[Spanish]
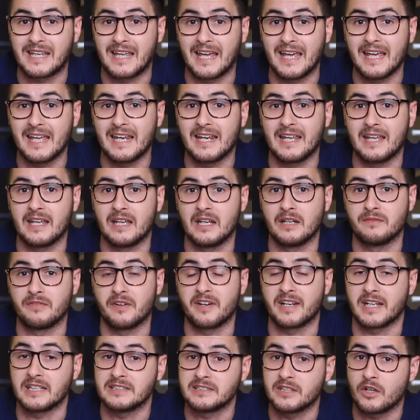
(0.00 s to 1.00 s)
que el
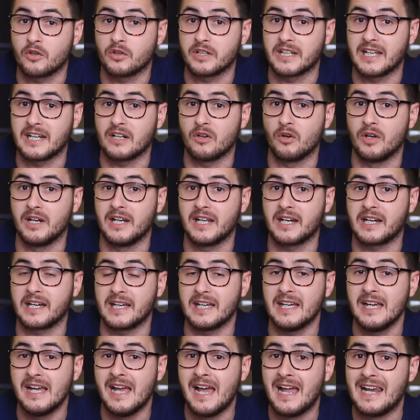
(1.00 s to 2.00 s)
fabricante coreano
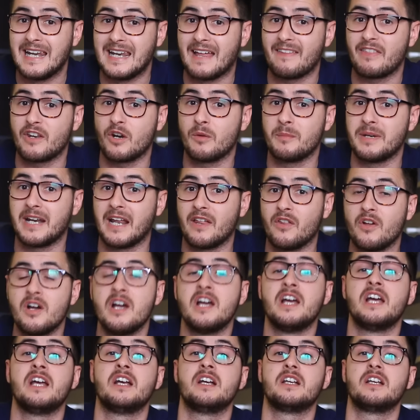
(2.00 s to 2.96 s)
LG le ha denominado